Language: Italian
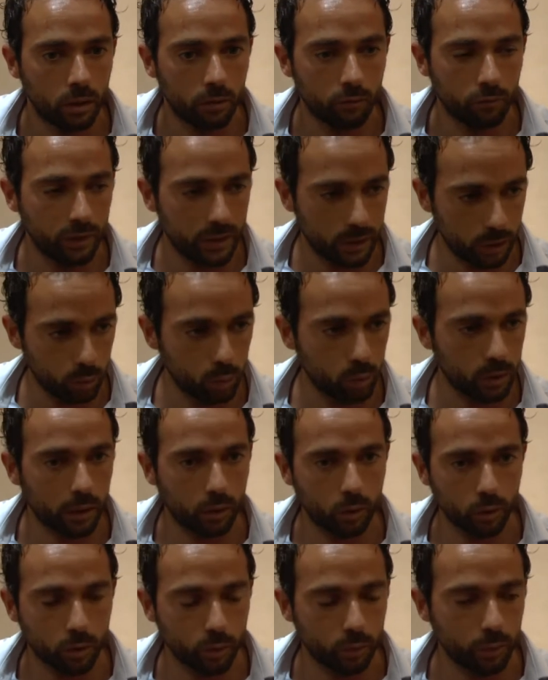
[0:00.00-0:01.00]
vissuta e
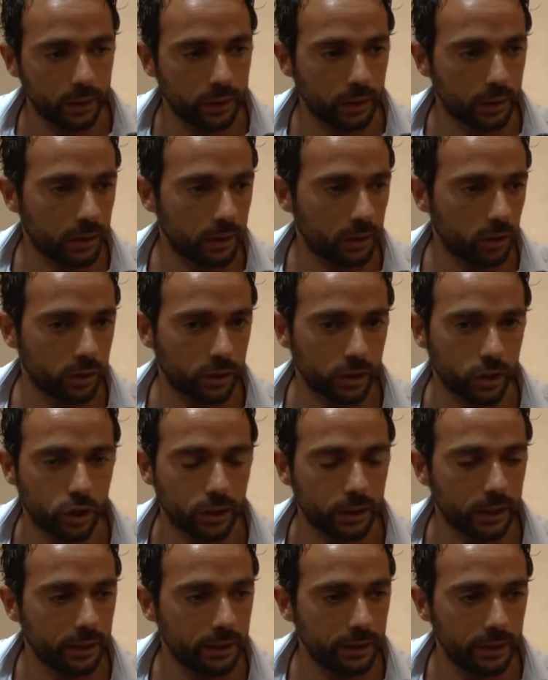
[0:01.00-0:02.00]
costruita dai nostri
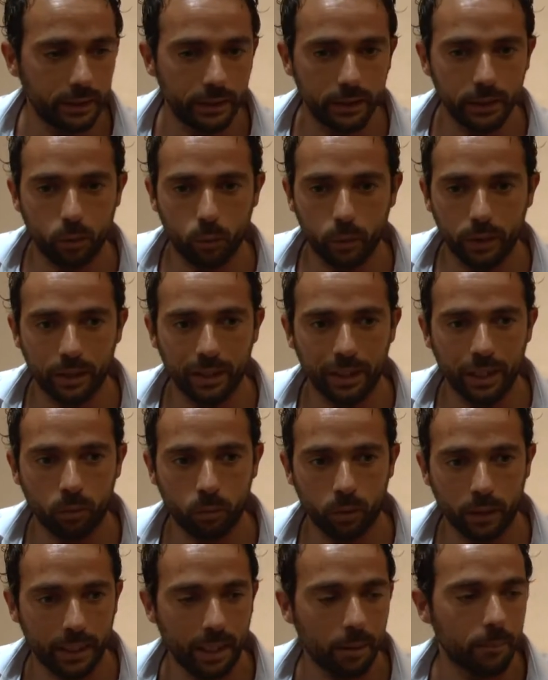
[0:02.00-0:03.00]
cittadini, quindi è un
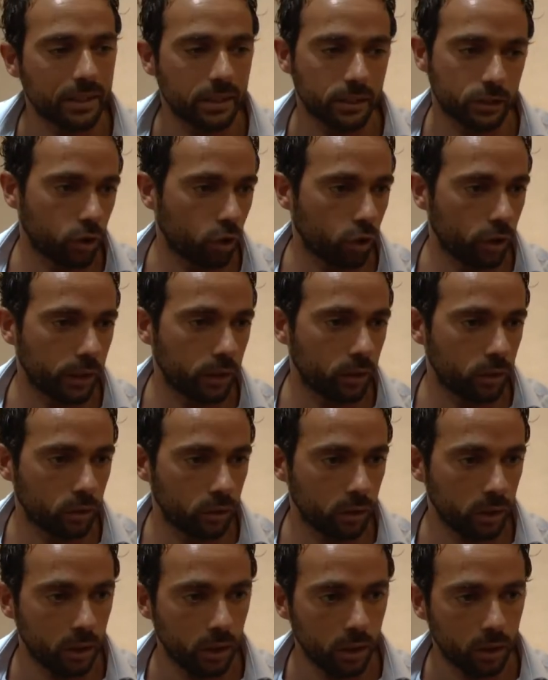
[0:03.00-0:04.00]
legame
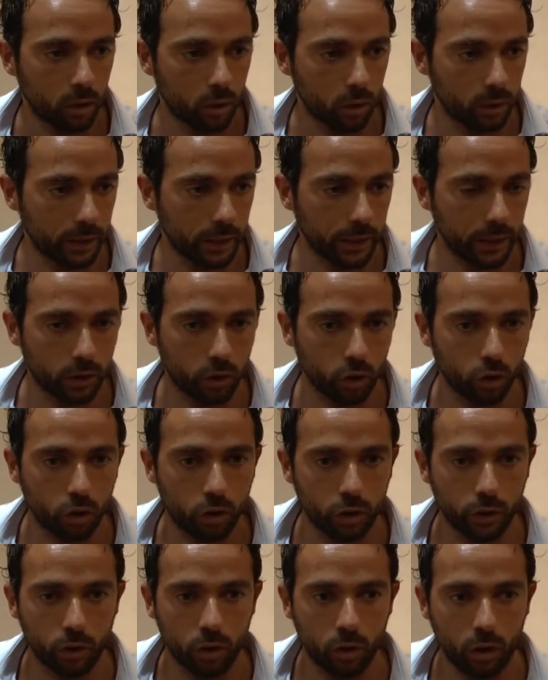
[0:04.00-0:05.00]
storico col
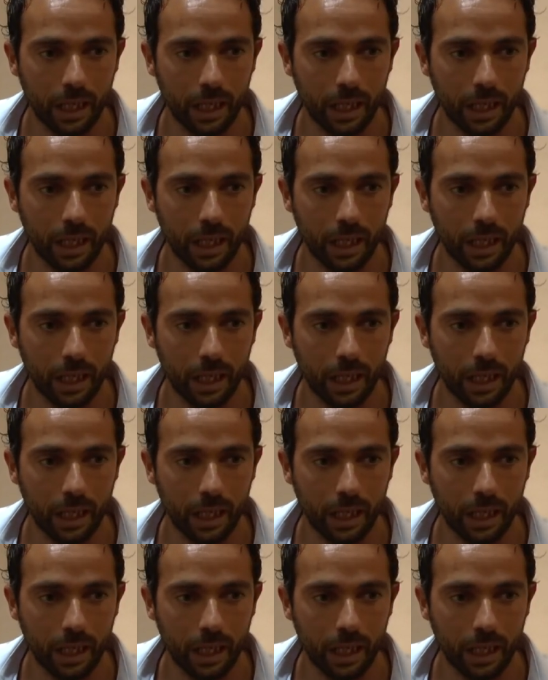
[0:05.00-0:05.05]
territorio.